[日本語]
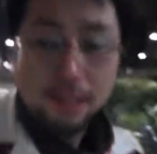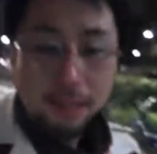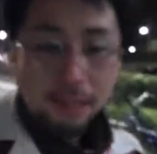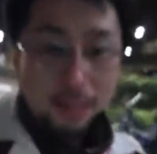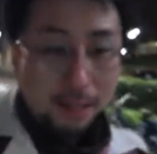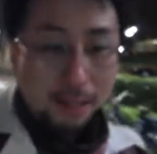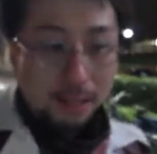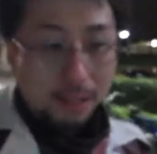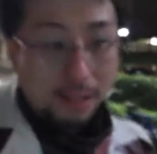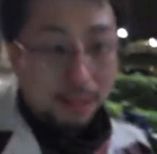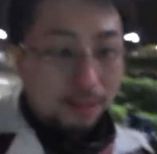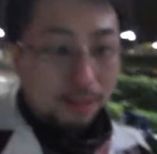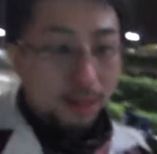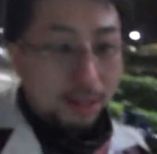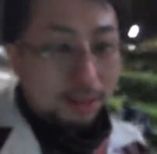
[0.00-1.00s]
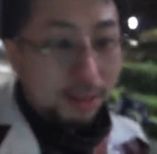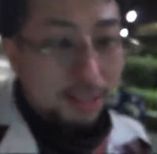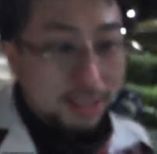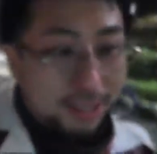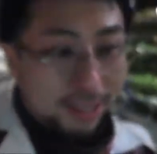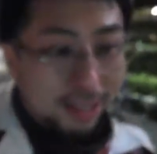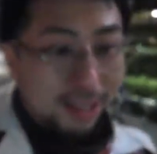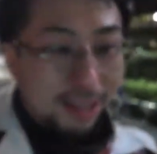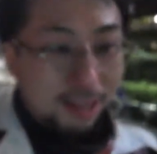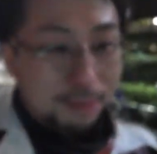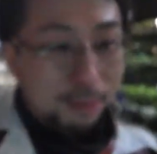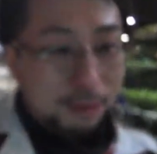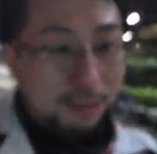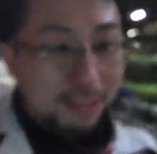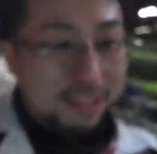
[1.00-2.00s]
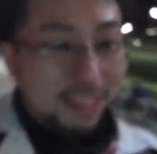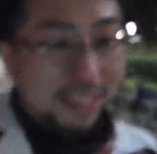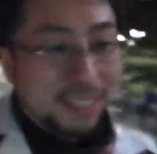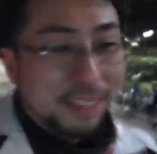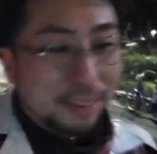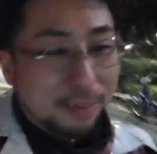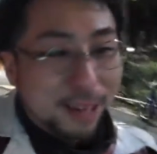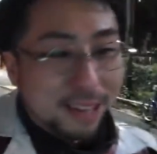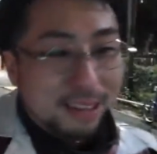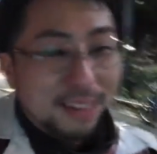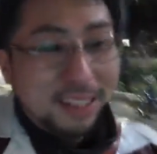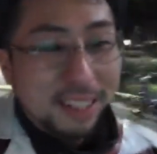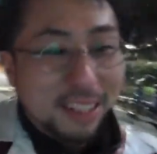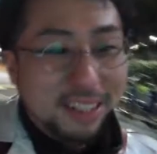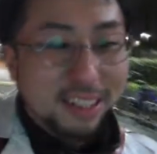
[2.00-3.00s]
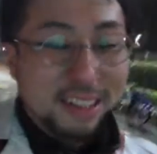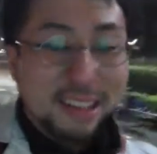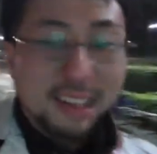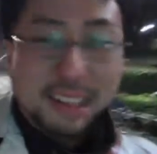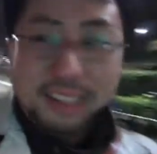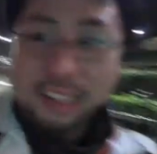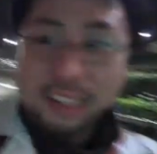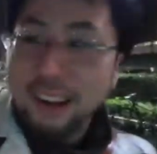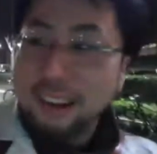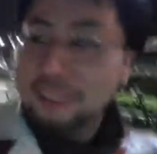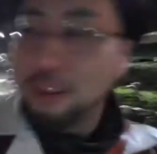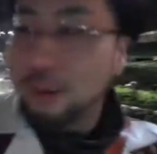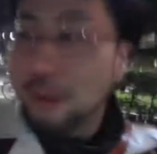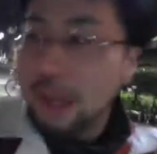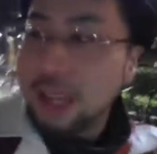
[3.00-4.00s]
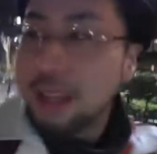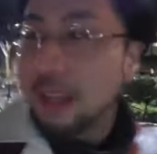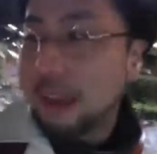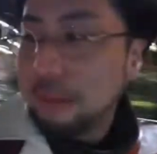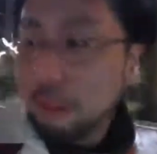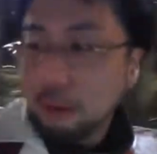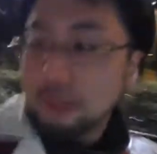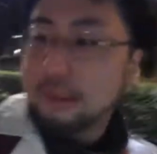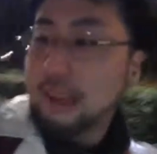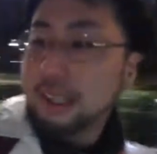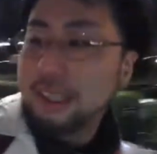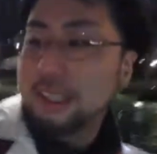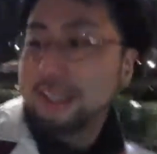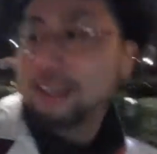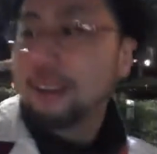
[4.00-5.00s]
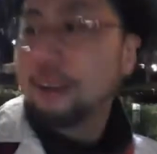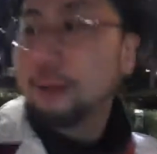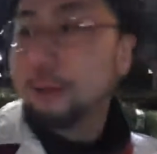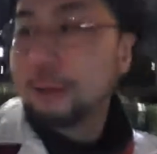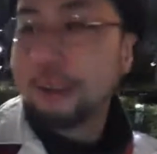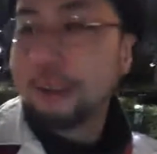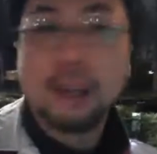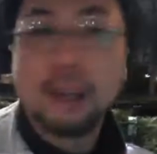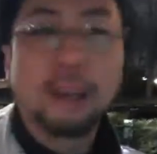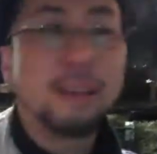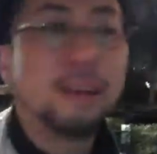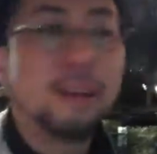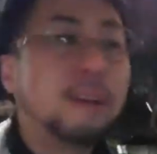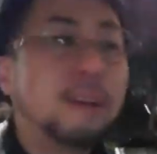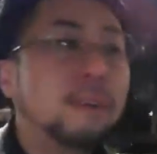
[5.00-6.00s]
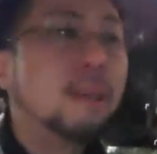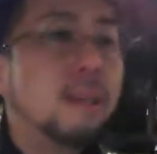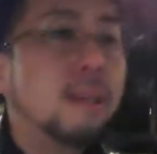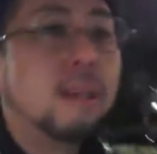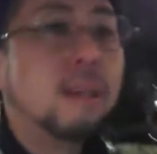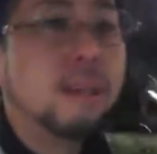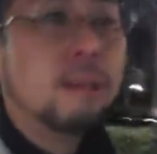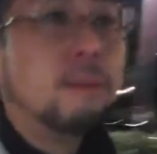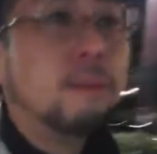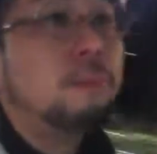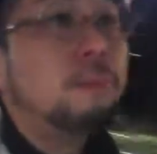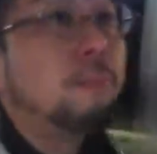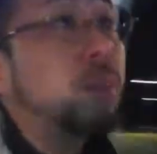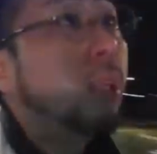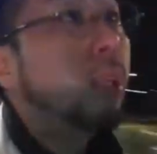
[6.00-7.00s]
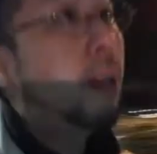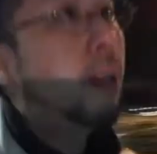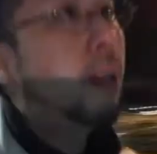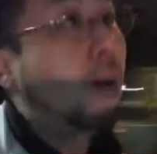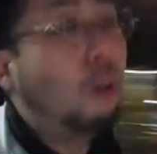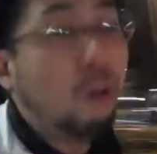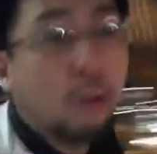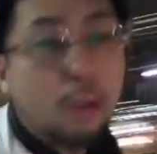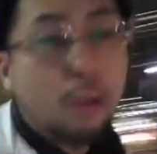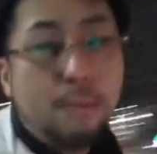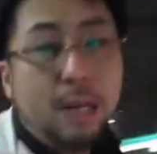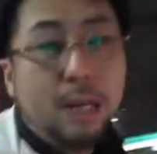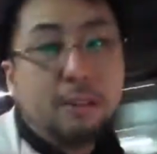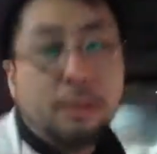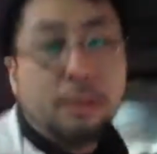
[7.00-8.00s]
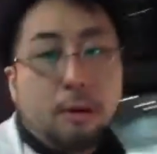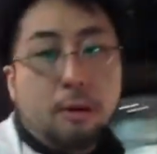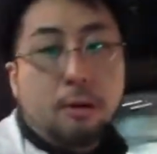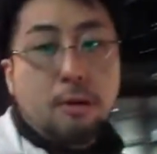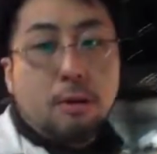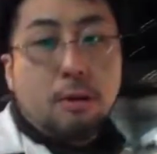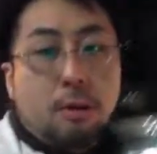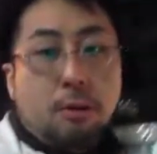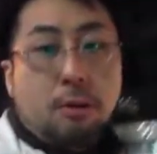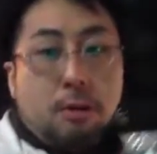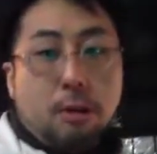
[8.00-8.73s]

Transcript: ワクワクしてきた。元詐欺師バス s 新人詐欺師。あ、それはいいね。元詐欺師なのは本当だからな。な高級マンションってこういうののこと言うんでしょ。